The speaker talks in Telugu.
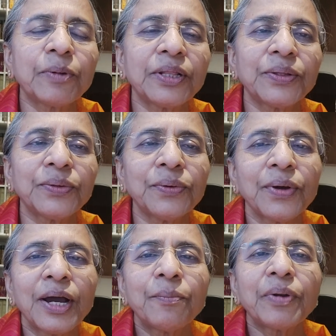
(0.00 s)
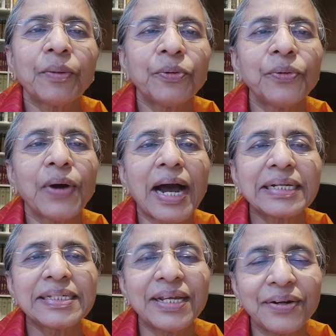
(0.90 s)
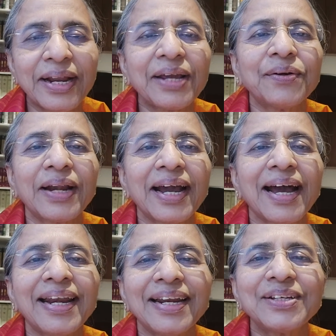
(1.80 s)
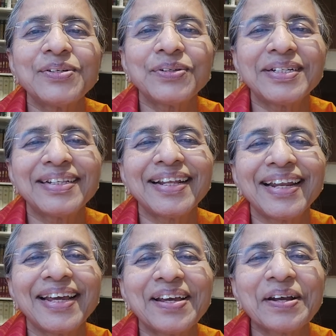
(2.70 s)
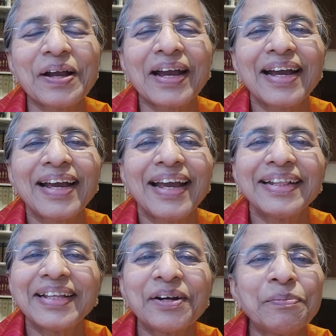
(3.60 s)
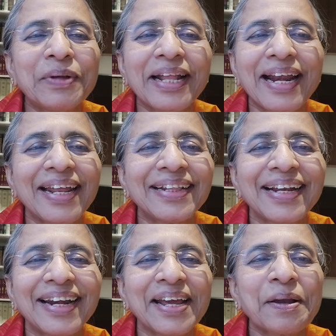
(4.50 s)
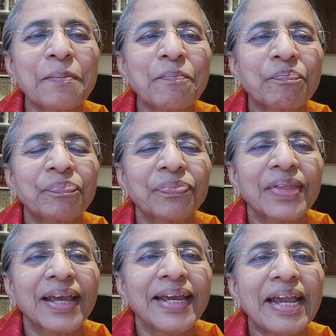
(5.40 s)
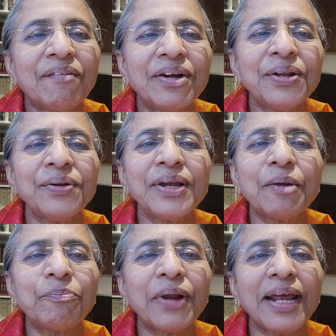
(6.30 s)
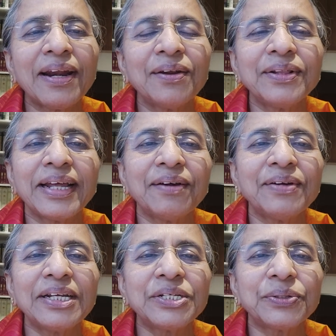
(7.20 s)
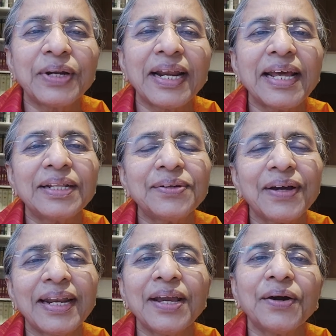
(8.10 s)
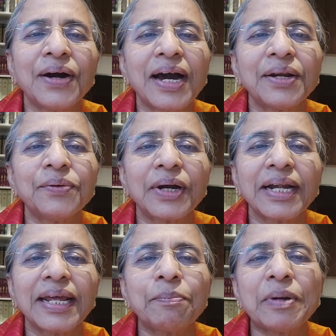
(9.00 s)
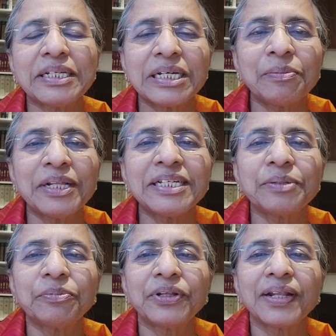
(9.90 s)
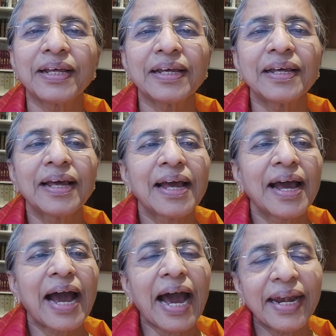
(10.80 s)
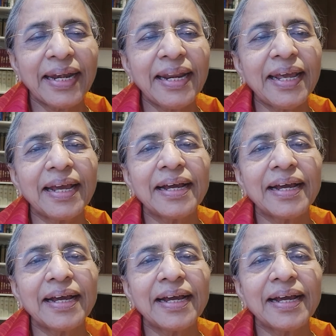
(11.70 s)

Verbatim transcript: అందు ప్రభు ఆసీనుడై ఉండగా నేను చూచి తిని ఎంత గొప్ప ధన్యత అండి ఎవడునూ ఎప్పుడైనా దేవుణ్ణి చూడలేదు అని యోహాను ఒకటి పద్దెనిమిది చెప్తుంది అన్ని